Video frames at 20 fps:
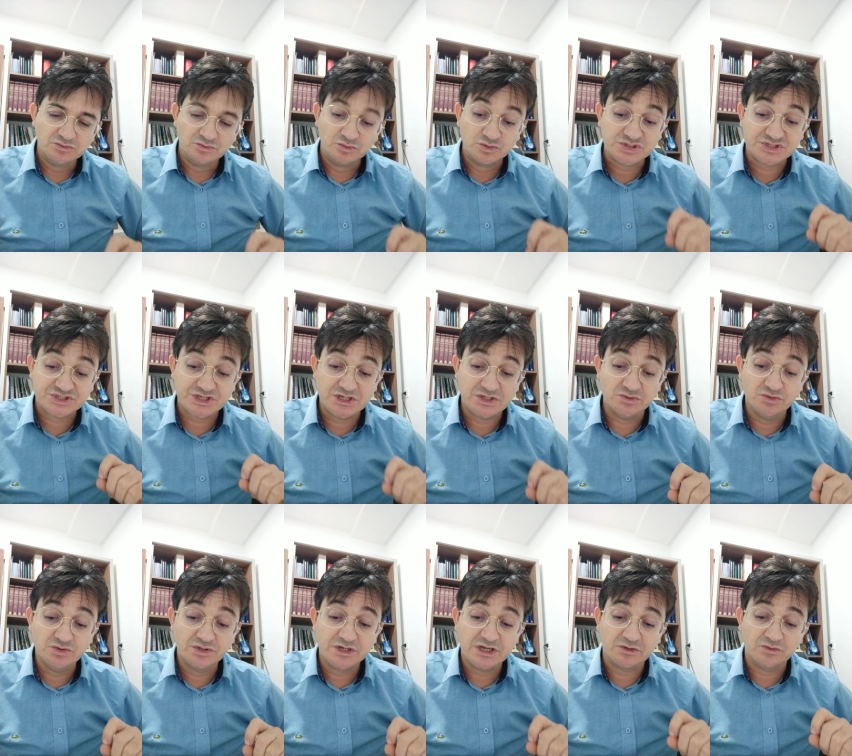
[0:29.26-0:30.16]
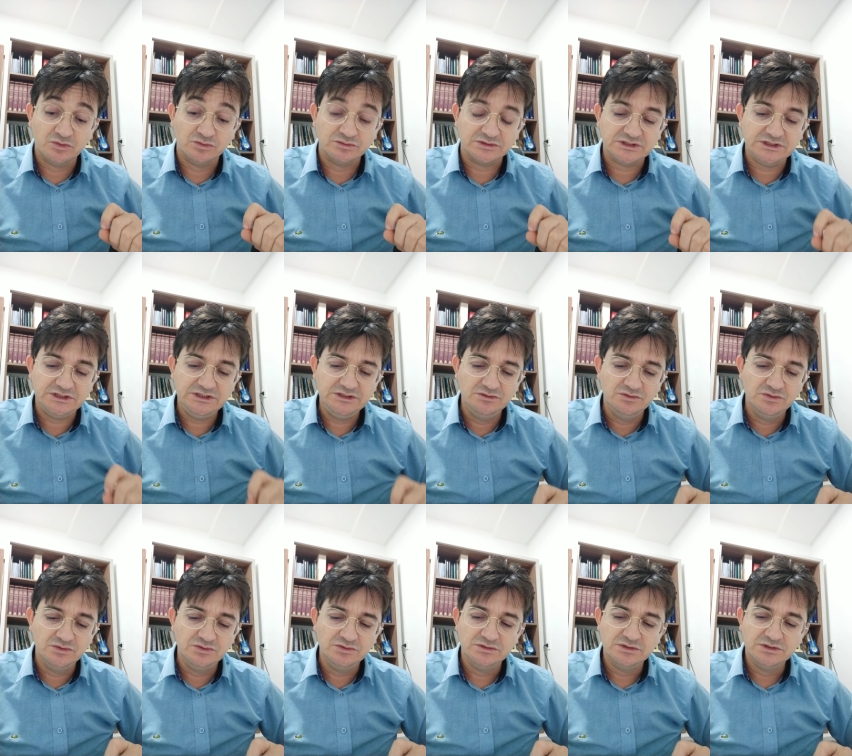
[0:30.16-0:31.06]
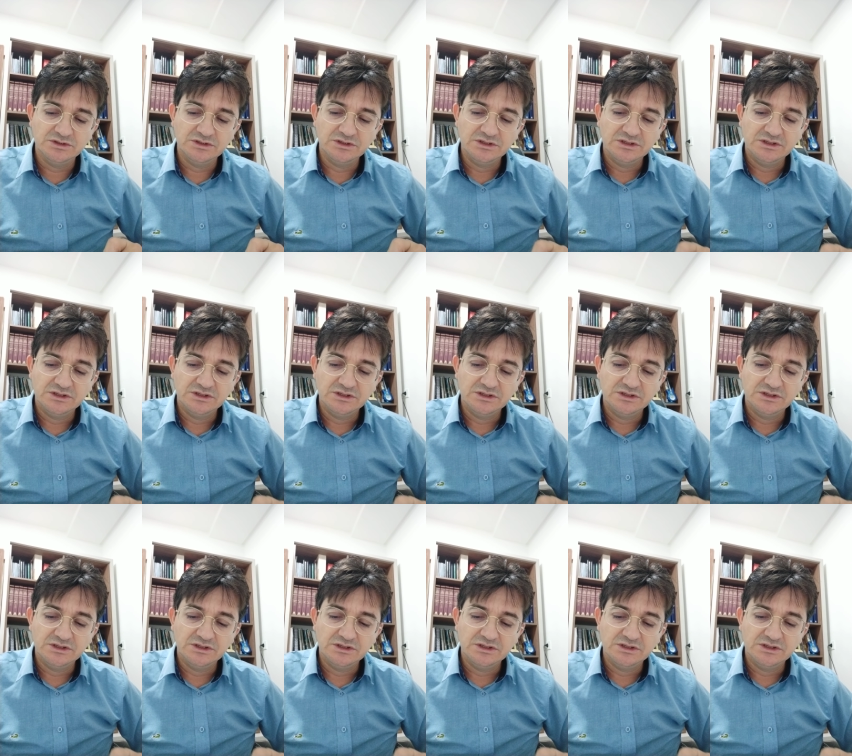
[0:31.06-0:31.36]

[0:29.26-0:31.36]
O Senhor é contigo